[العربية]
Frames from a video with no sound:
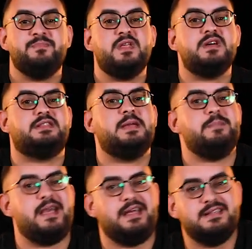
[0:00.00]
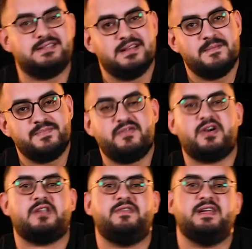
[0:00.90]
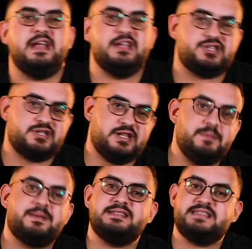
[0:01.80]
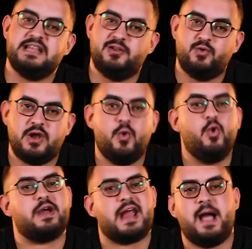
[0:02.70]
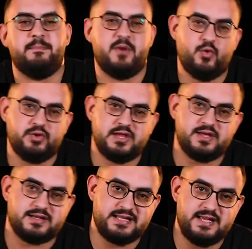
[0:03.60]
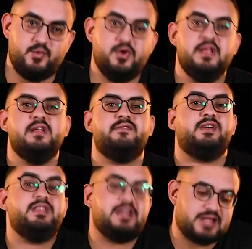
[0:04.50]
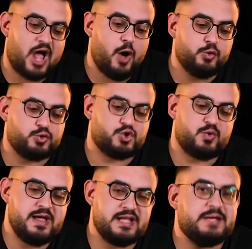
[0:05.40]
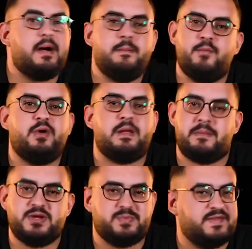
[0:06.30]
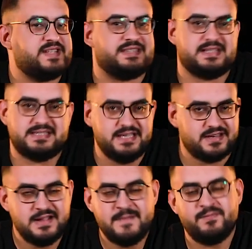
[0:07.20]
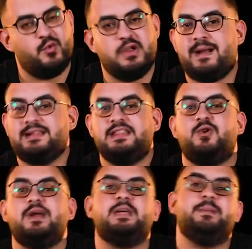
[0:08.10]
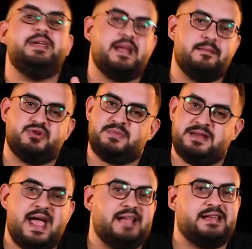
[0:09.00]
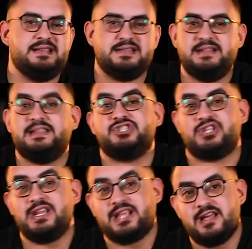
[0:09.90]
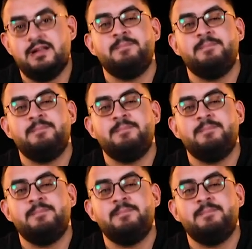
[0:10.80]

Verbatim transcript: تقدر تجيب محرز تفكر في جريليش تجيب كانسيلو لو ووكر قاعد موجود تقدر تجيبه تقدر تحوطه شويه طبعا ممكن ما يبقاش بنفس التاثير ويجيب عدد اجوان كبيره مش من ناحيه الناس اللي انت اشتريتها